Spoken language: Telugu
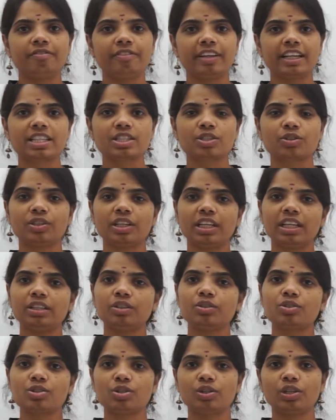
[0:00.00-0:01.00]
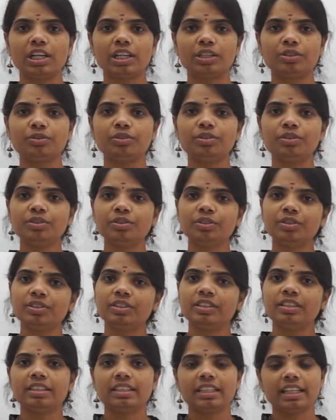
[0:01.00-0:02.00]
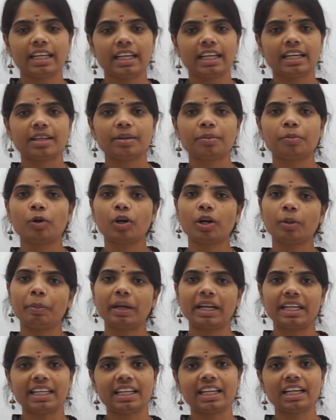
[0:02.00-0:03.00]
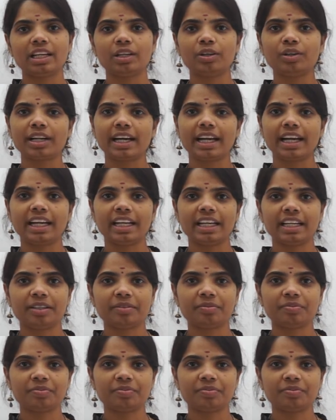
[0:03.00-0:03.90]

వేసుకునే దుస్తులను ఒక పట్టికలో రాయండి